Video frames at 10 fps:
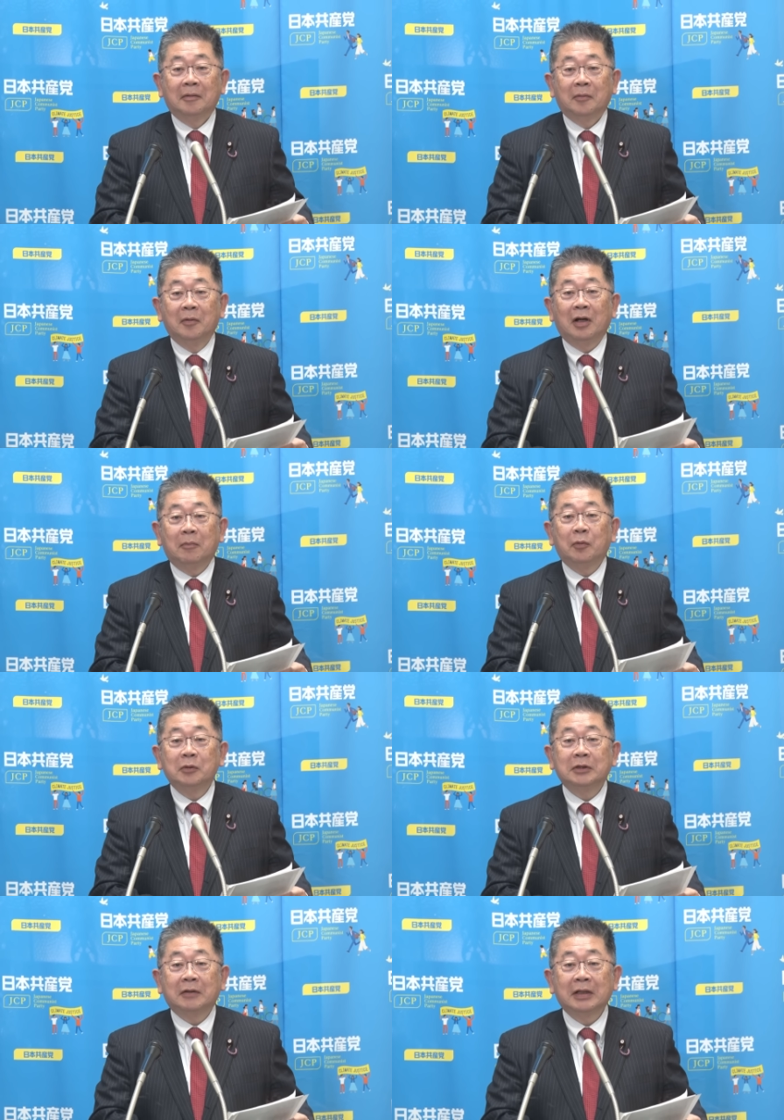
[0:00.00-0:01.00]
これ、安保
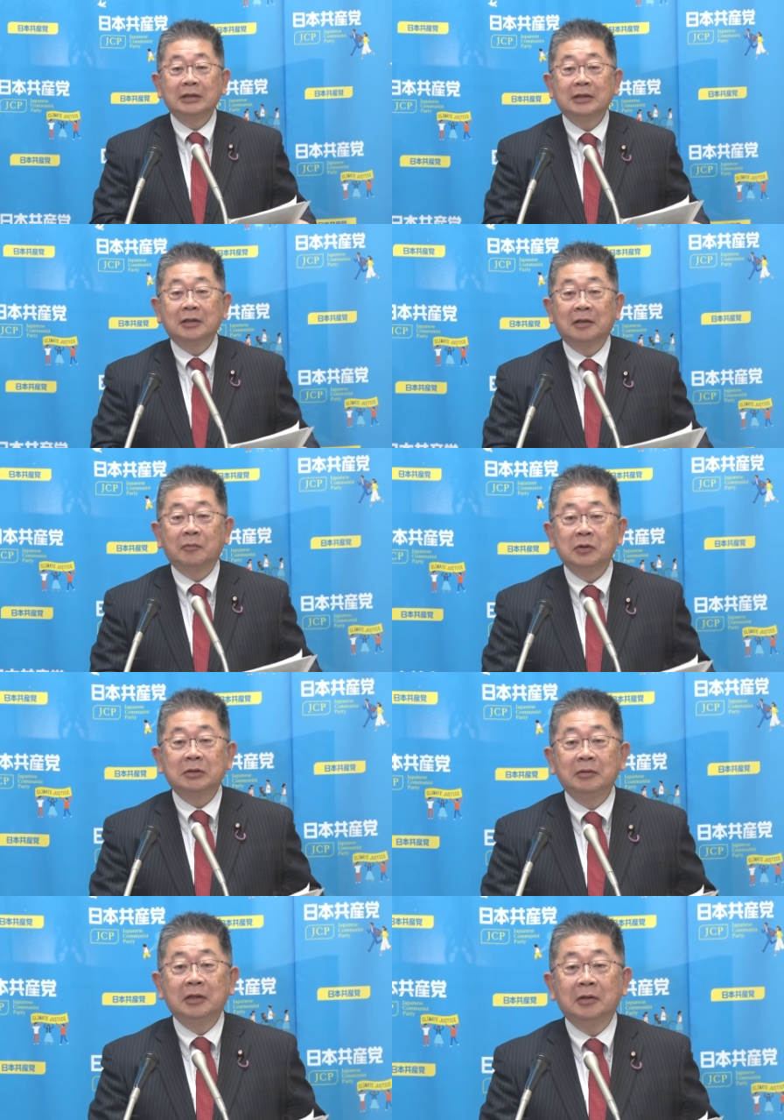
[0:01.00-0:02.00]
法制の廃止っていうのは、もう
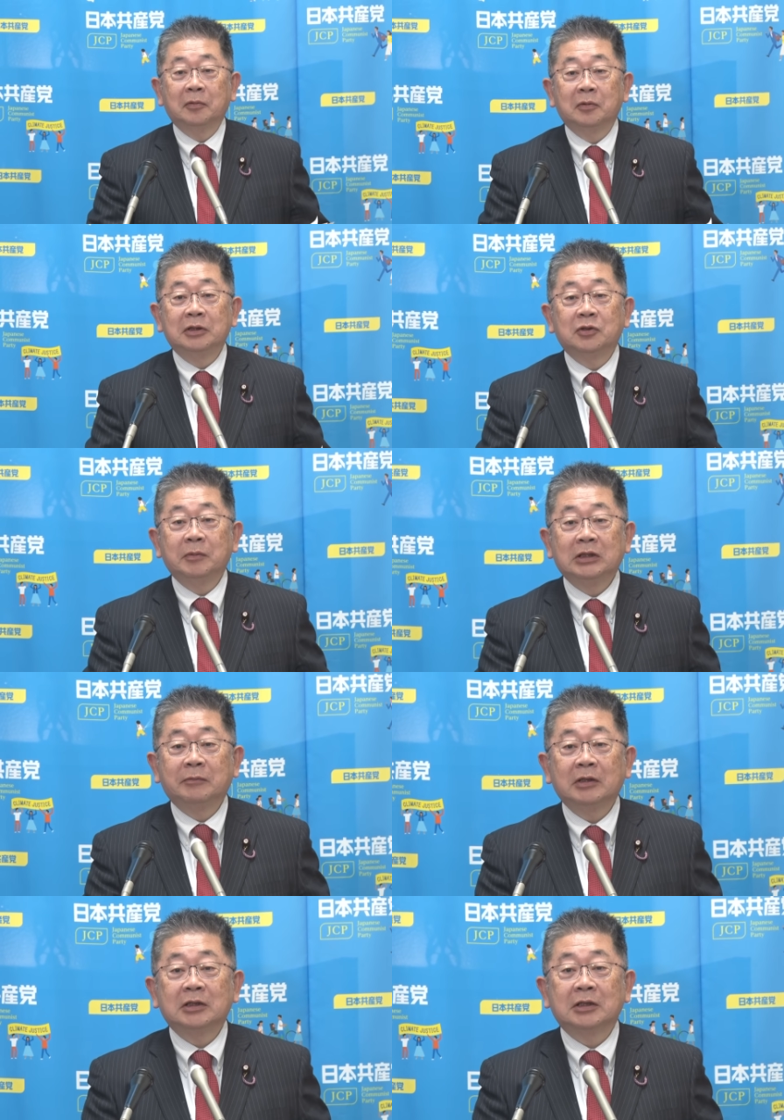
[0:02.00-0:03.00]
市民連合の一丁目
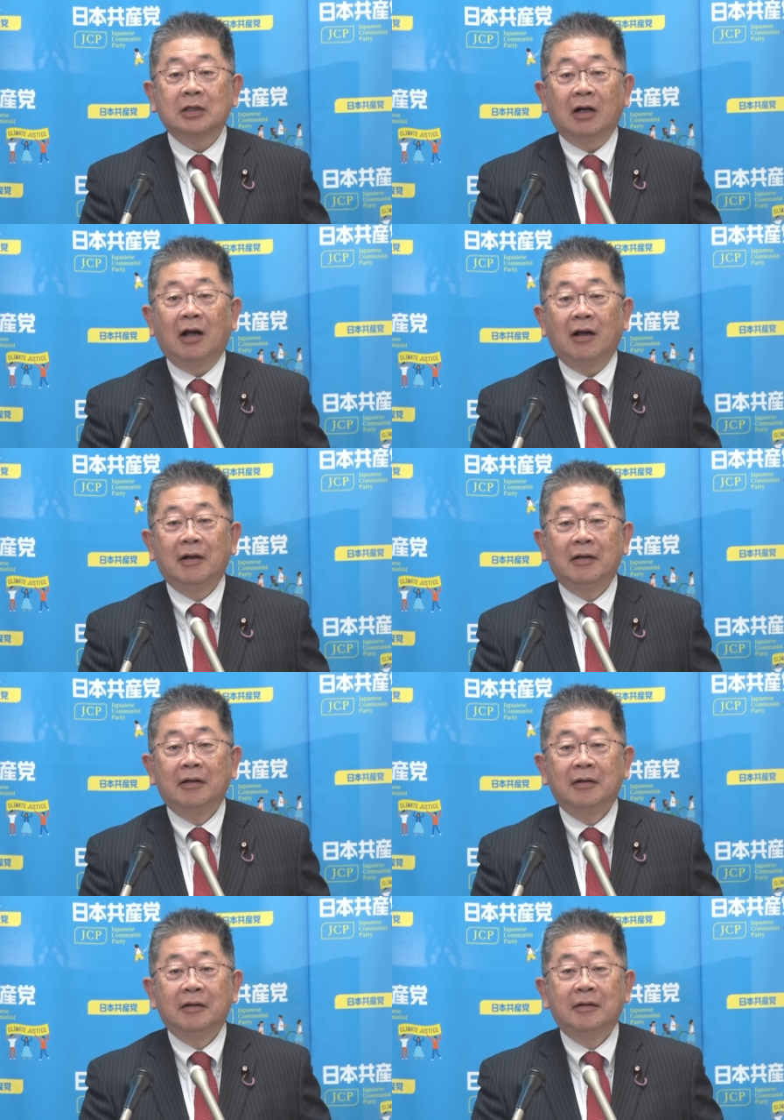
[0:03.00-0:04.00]
一番地ですから、
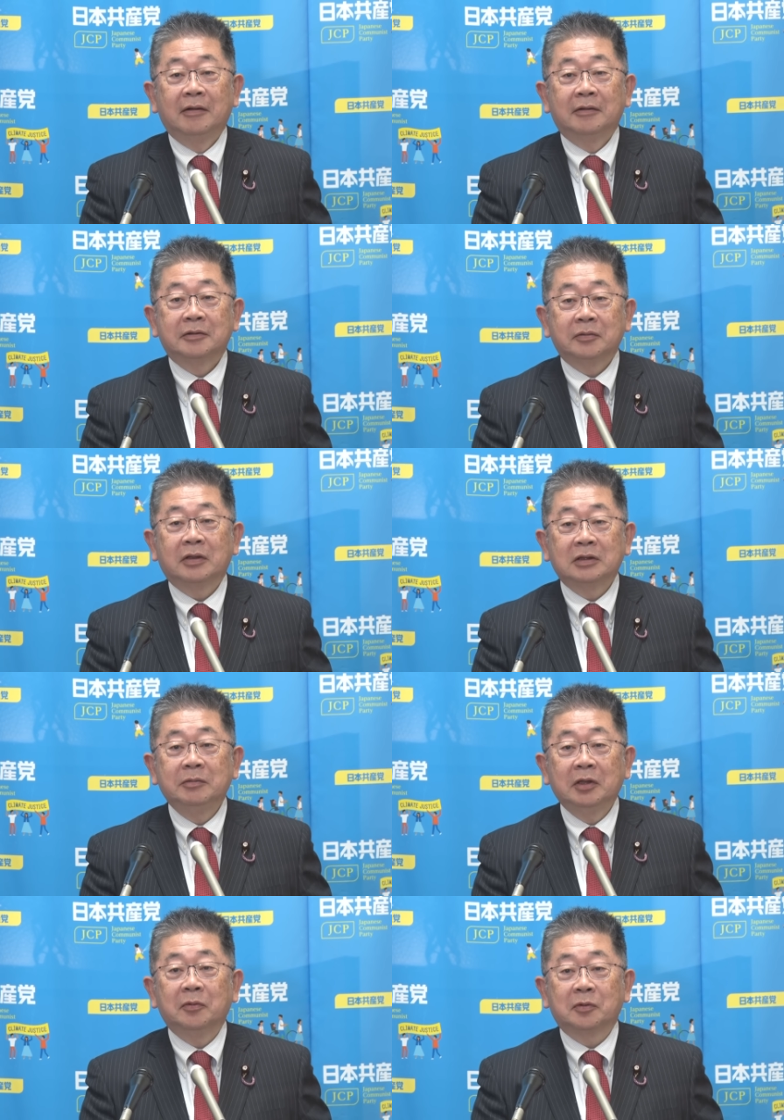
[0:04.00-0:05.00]
それは
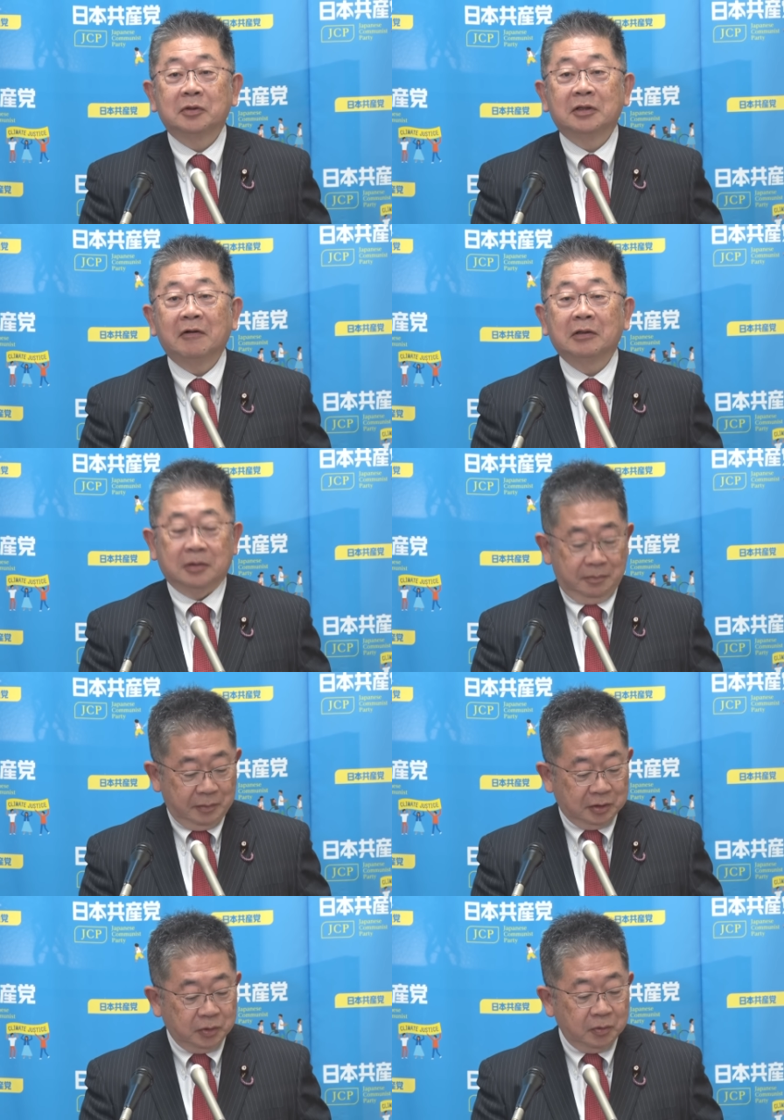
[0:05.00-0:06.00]
市民連合としては、
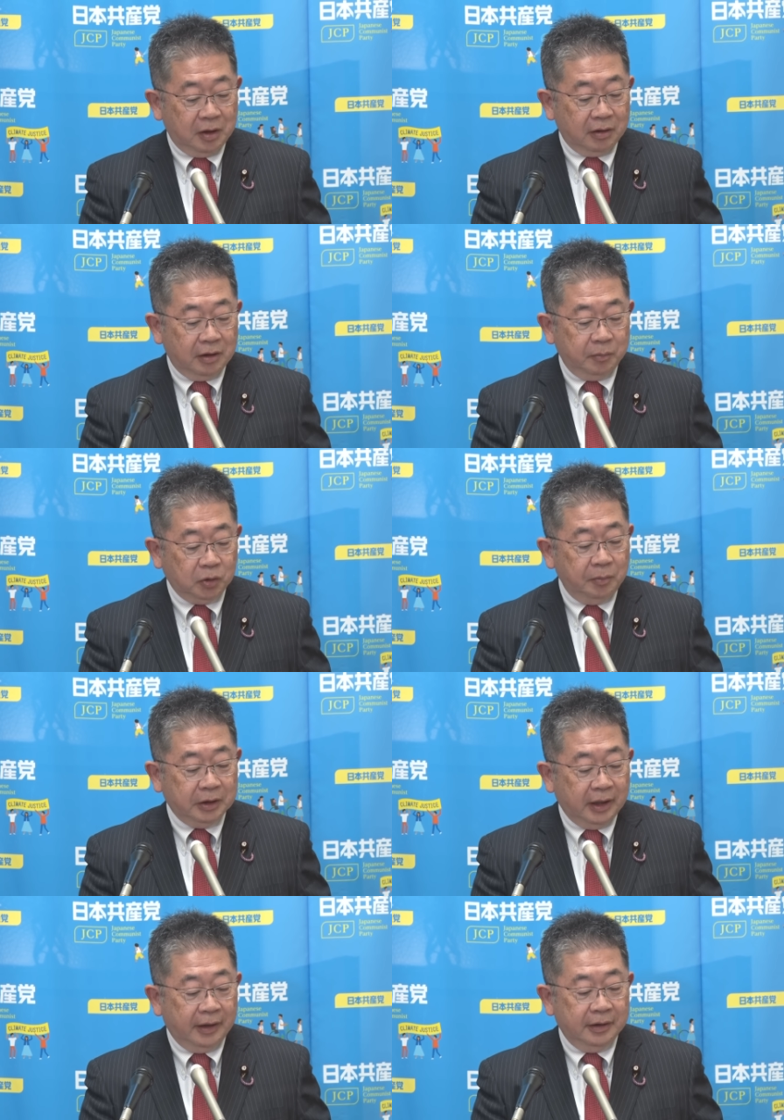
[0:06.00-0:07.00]
まあ、それを掲げ、求め
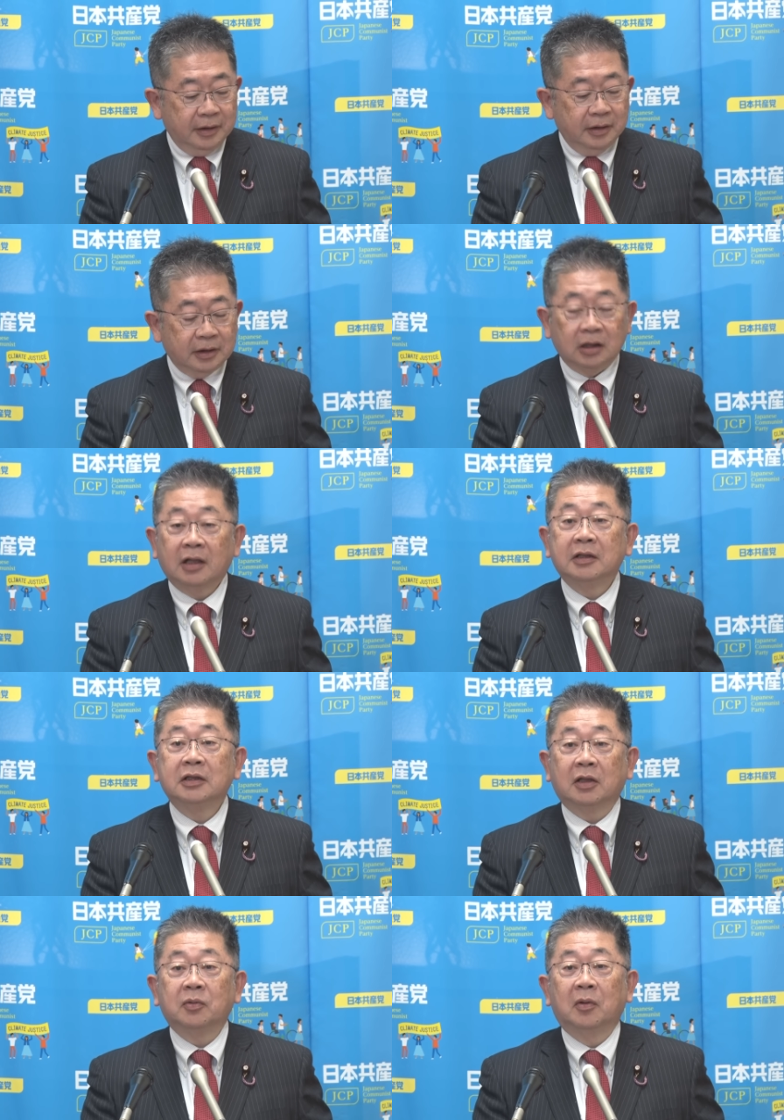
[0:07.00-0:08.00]
て戦って
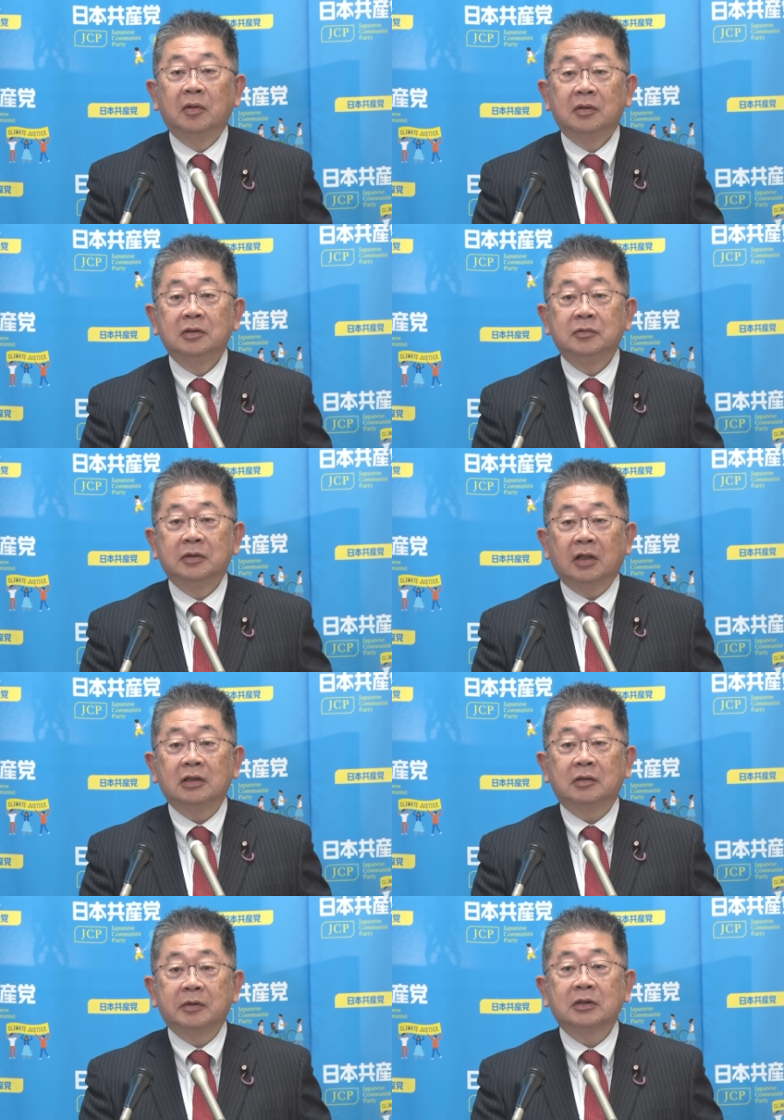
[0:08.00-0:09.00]
きたというふうに書
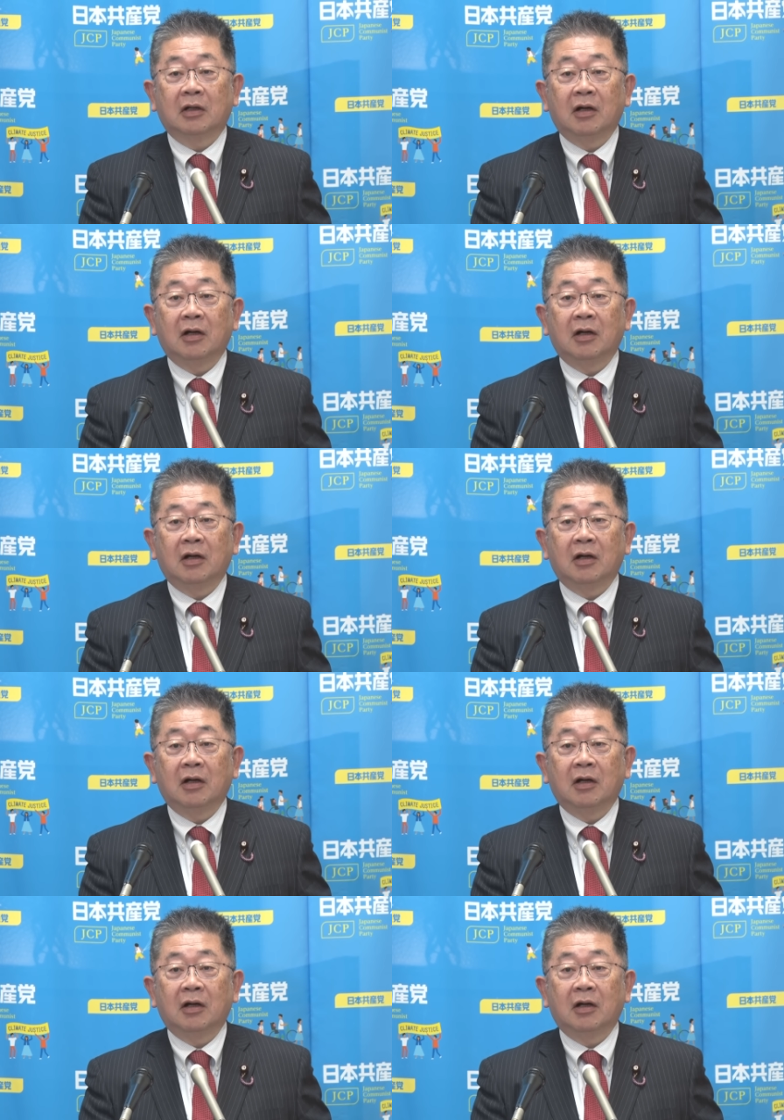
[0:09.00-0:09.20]
いてありますか